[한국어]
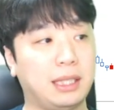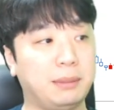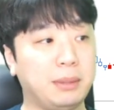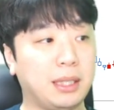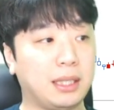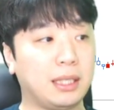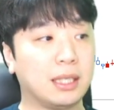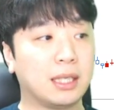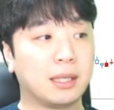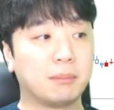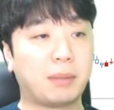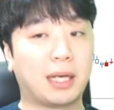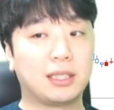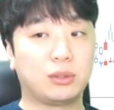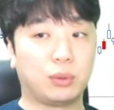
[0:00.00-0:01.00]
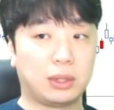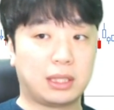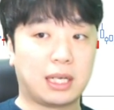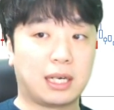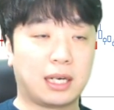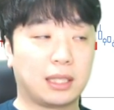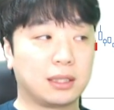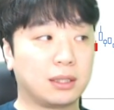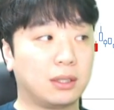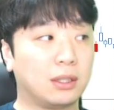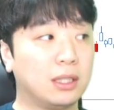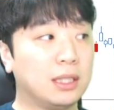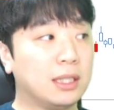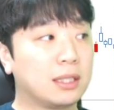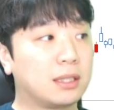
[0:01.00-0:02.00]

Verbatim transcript: 이미 빠지고 있다라는 거.